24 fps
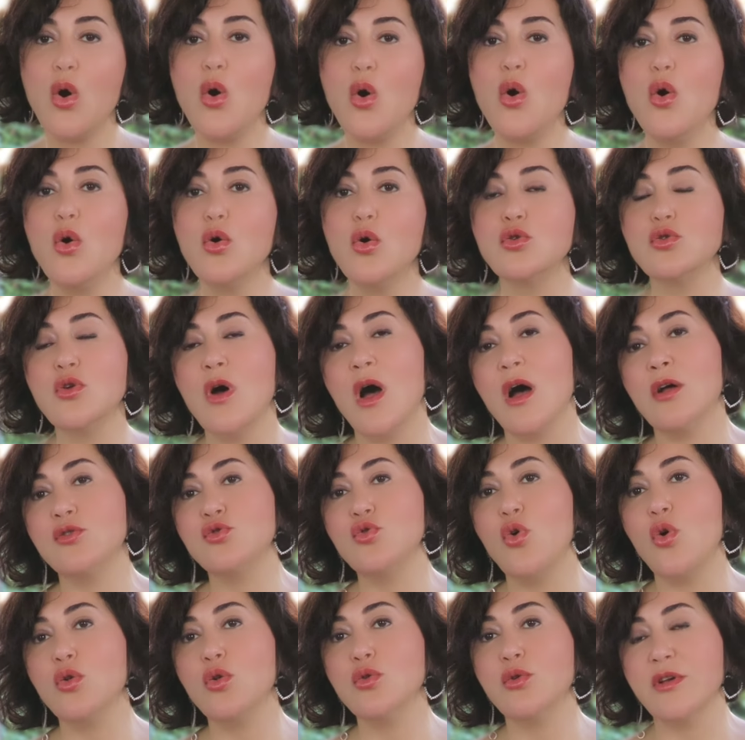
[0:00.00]
O oluğa
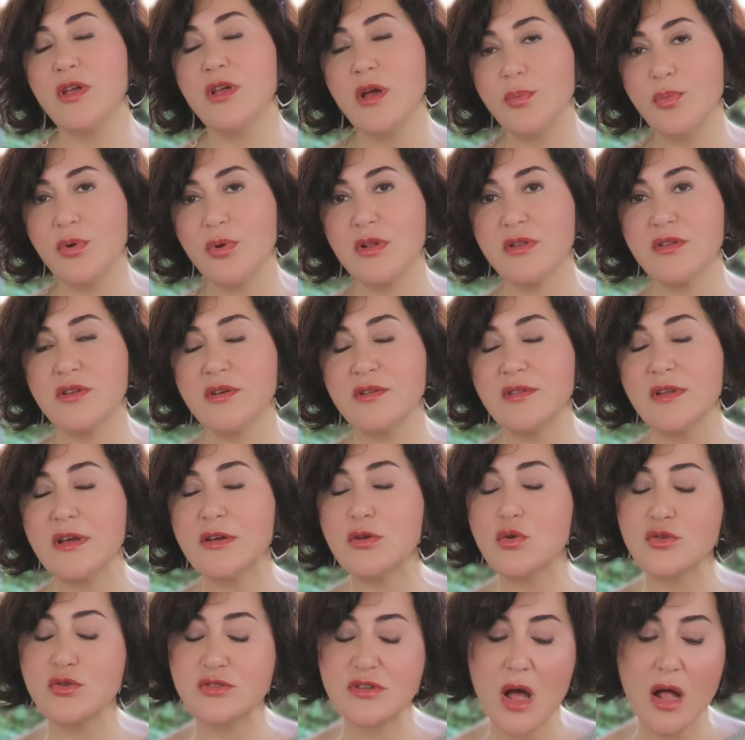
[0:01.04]
dolgu yapıldığında
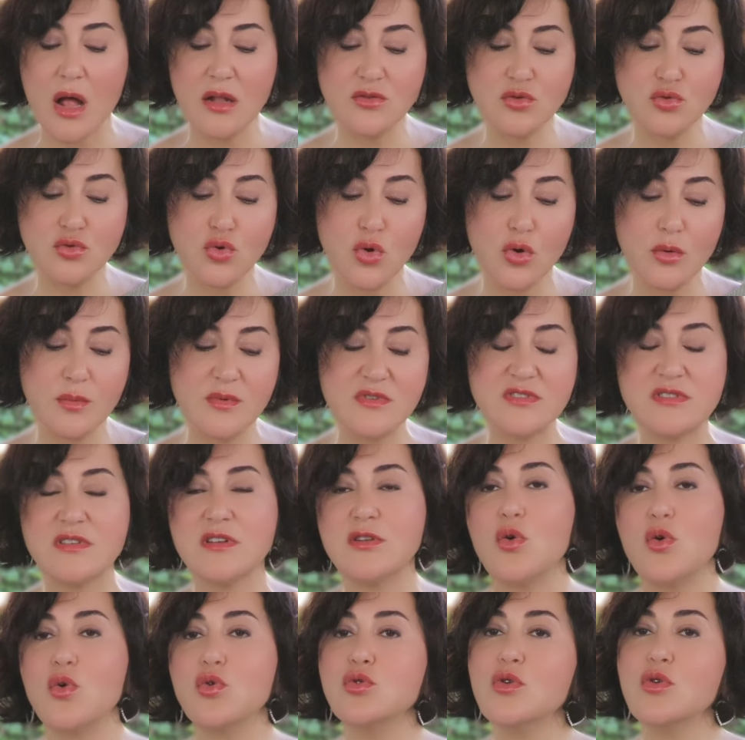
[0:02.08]
gözaltı torbası
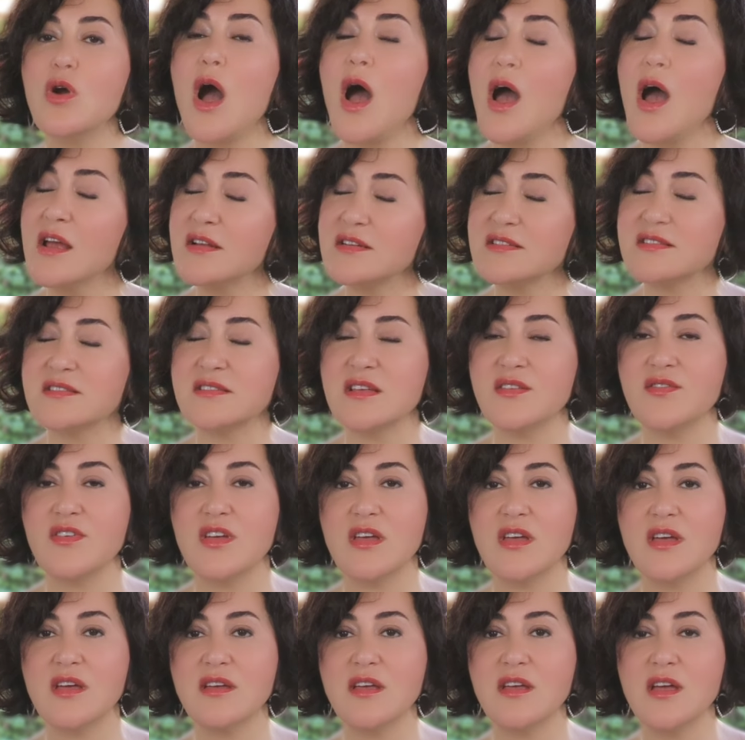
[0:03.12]
ile oluk aynı
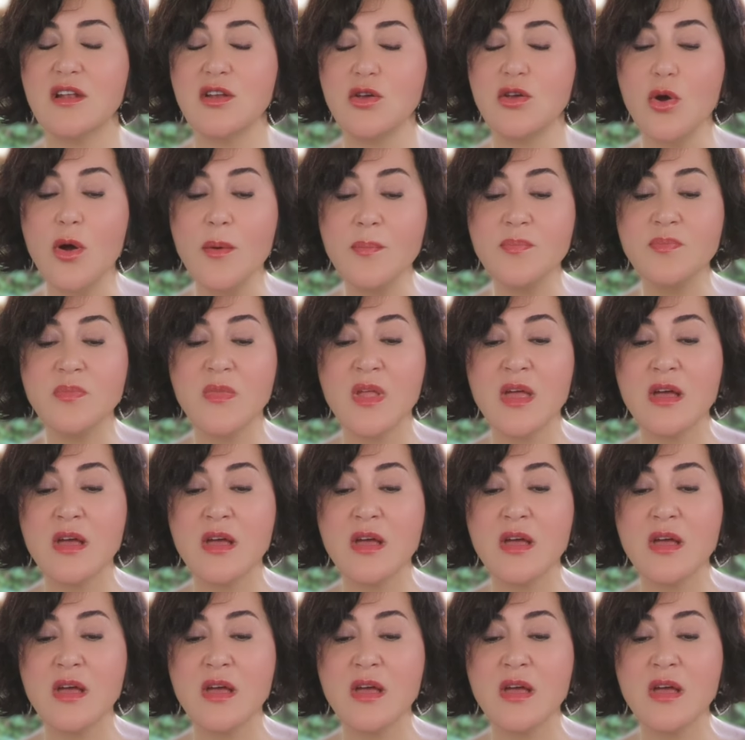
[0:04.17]
seviyeye geliyor.